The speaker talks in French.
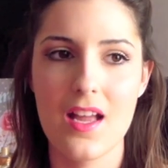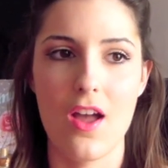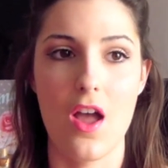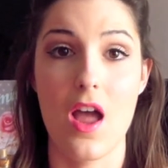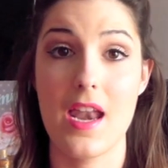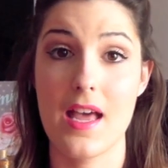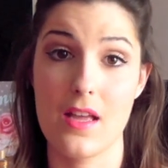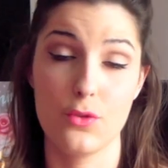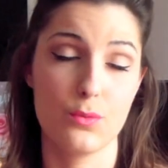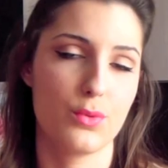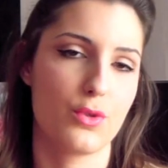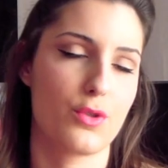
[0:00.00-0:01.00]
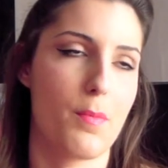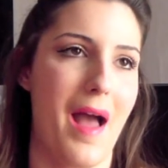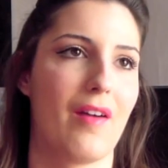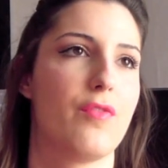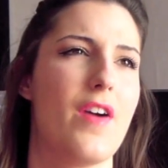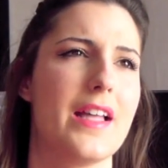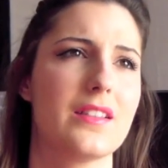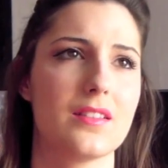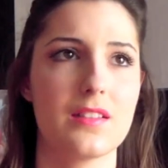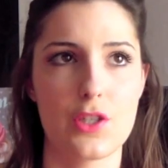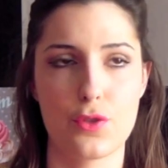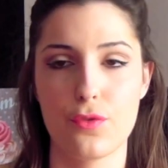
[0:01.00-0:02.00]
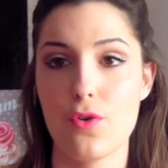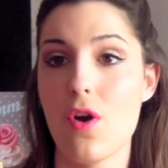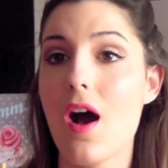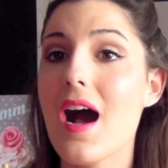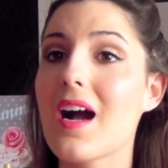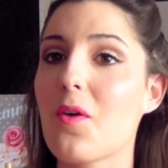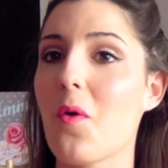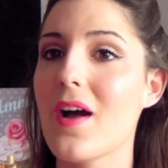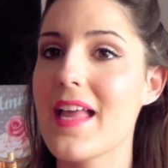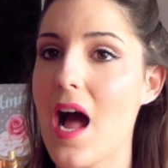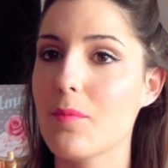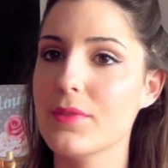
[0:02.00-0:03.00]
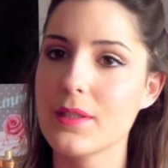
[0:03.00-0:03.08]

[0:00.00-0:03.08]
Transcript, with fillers: euh, elle a une bouche parfaite, des cheveux incroyables,